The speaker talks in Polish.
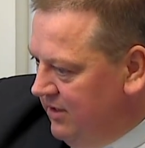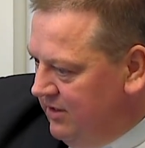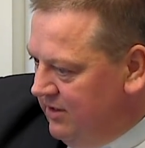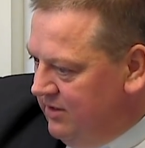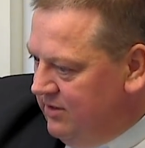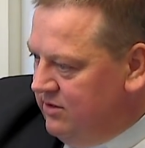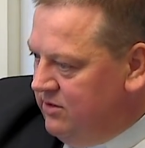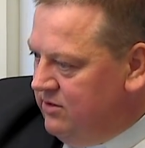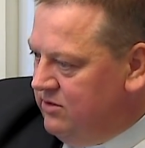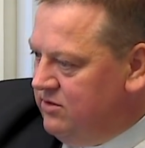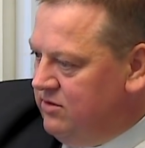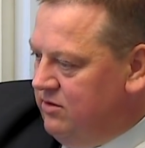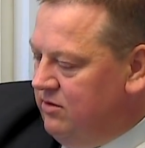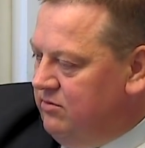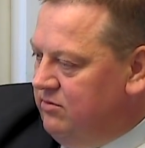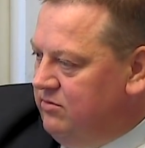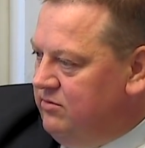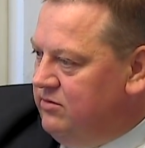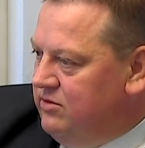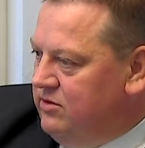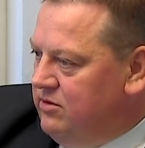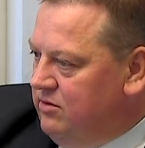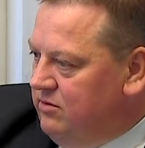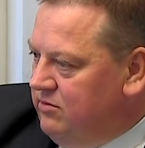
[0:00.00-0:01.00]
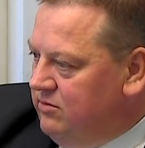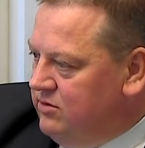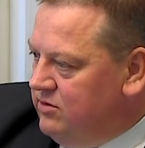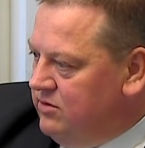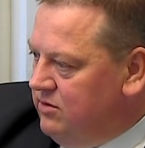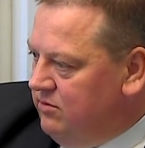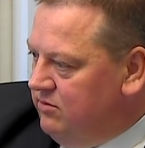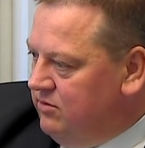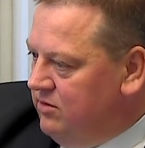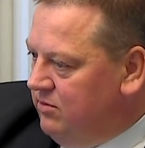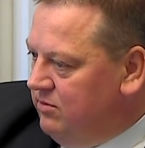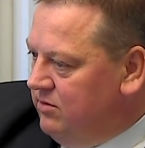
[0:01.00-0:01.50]
Y, są, są,
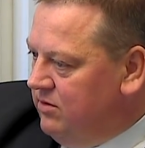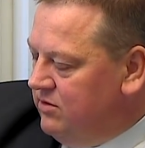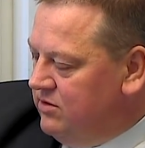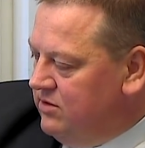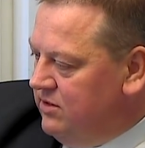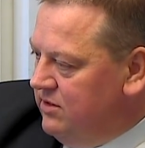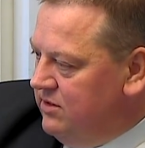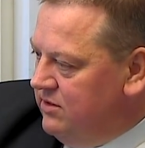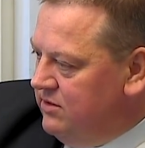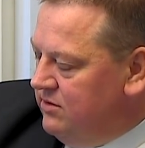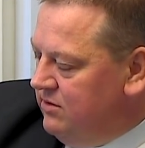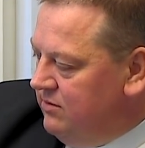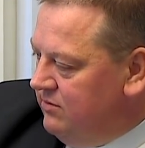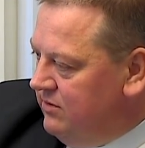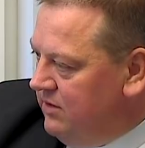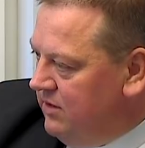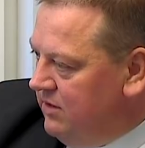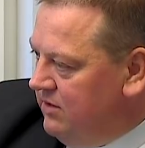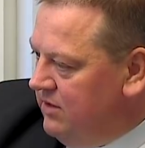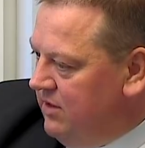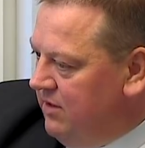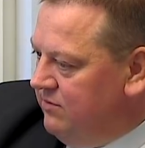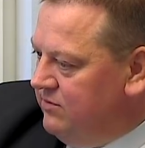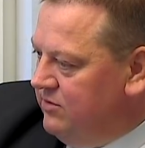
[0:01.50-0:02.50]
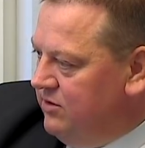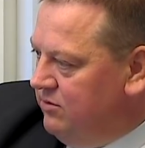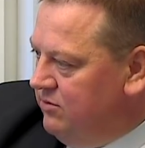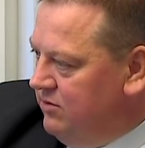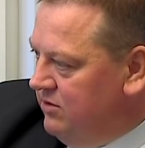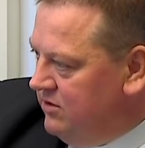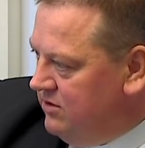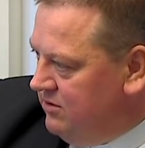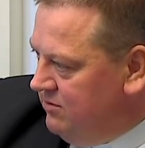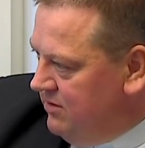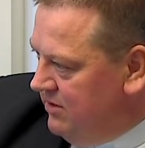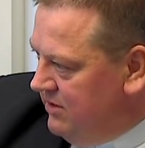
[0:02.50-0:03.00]
są dobroczyńcy, ofiarodawcy,
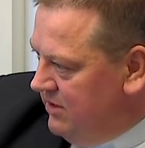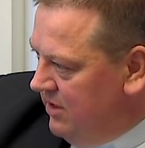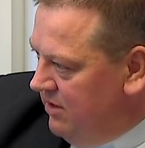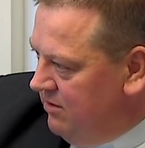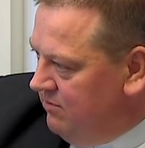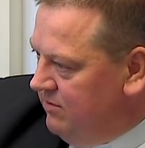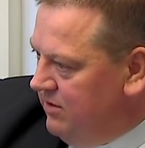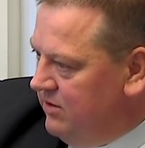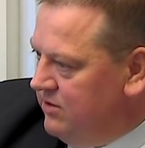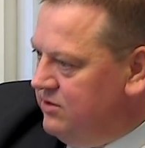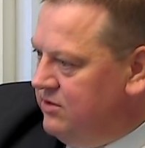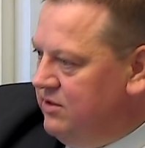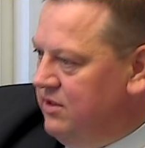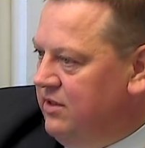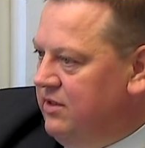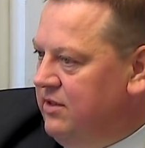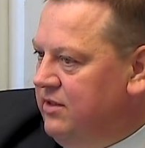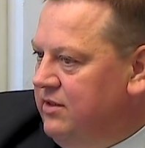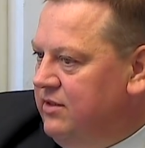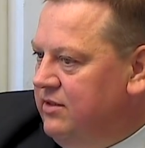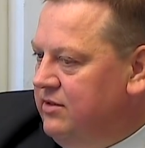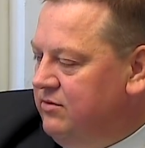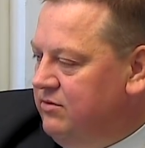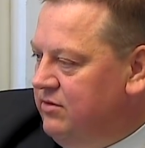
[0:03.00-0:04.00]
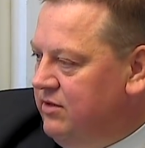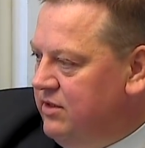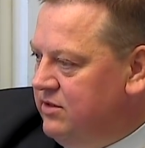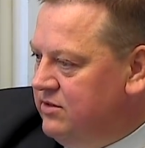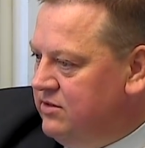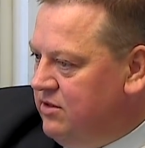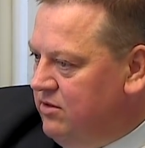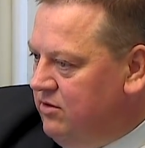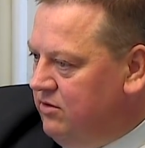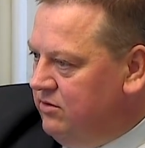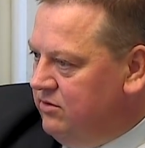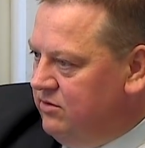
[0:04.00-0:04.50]
które składają właśnie, które
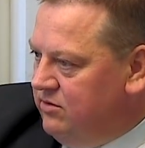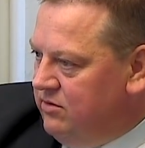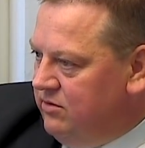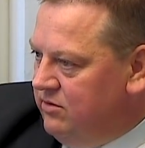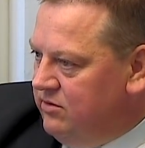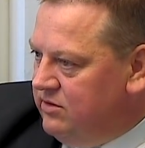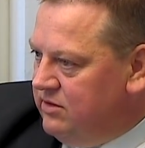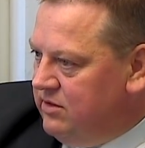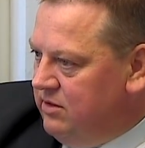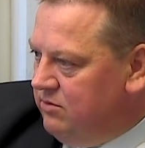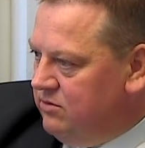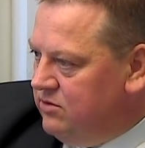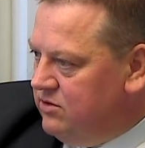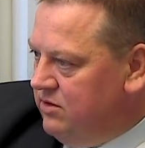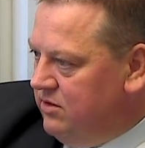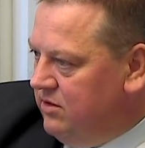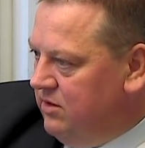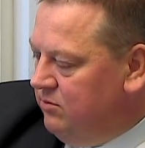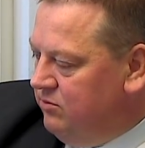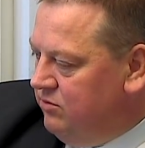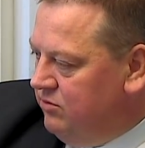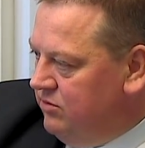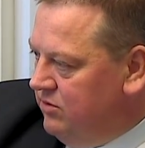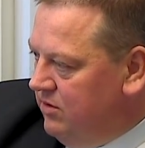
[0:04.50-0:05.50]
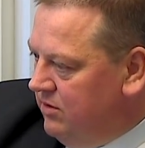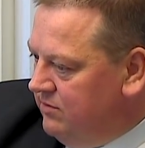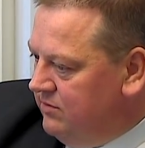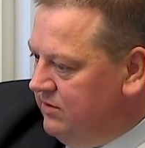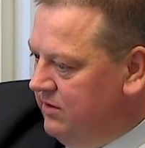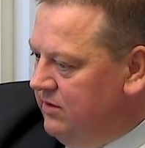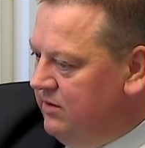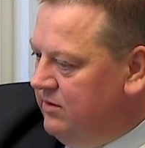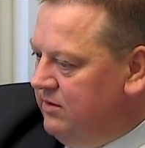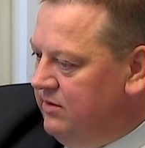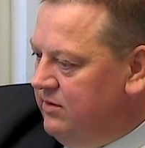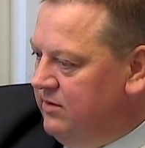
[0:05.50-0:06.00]
jest konto, jest założone
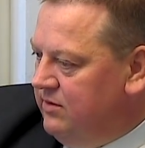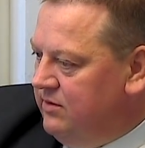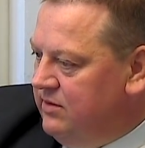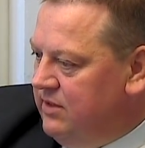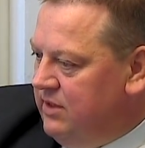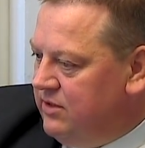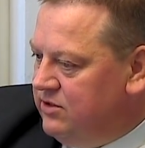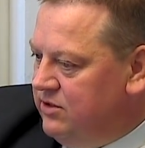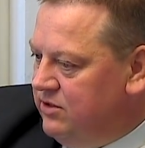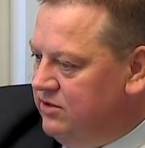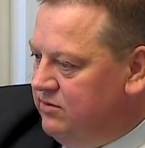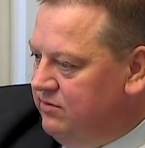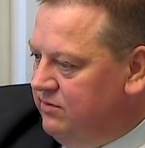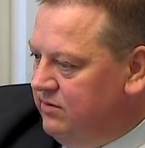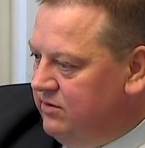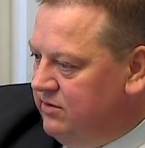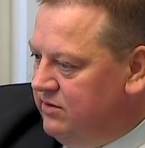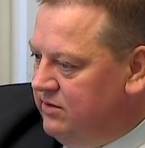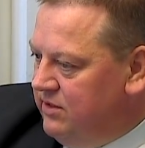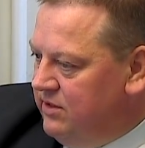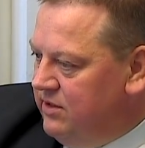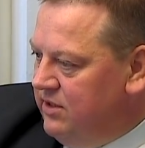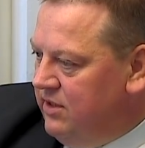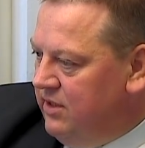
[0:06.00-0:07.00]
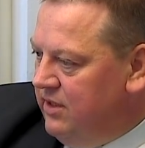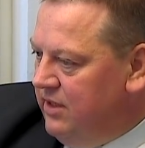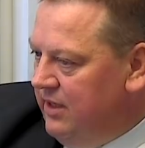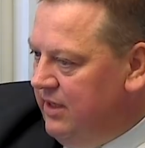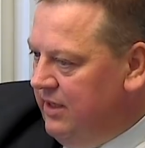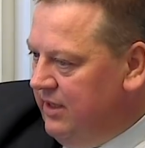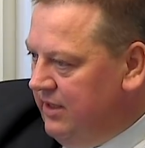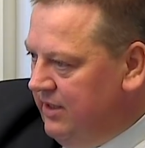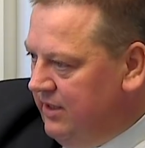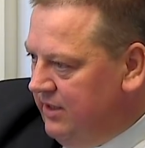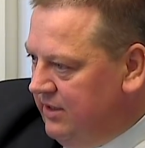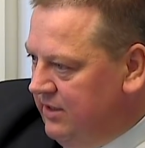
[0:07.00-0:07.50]
budowy naszej świątyni,
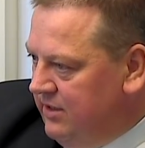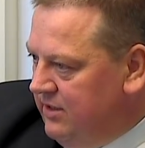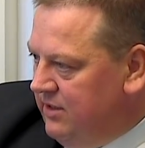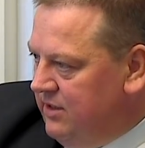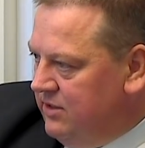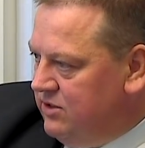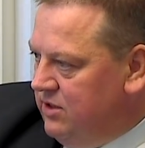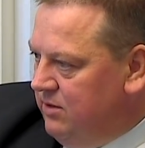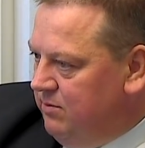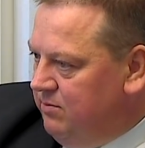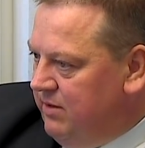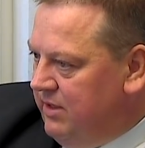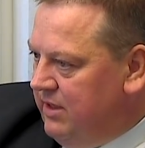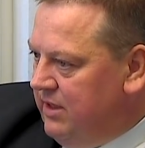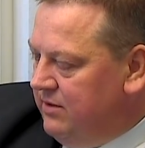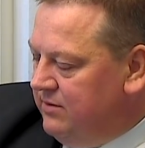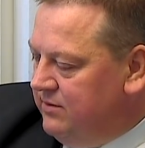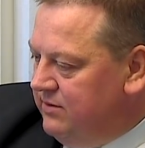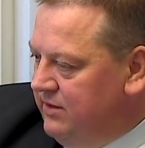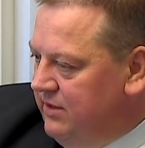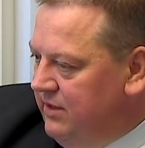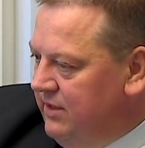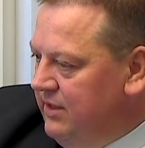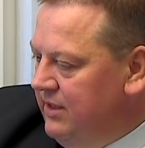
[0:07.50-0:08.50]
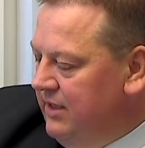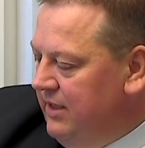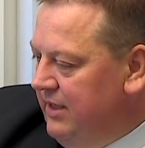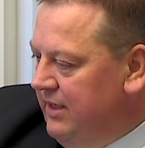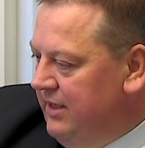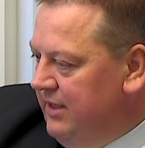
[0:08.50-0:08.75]
naszej parafii,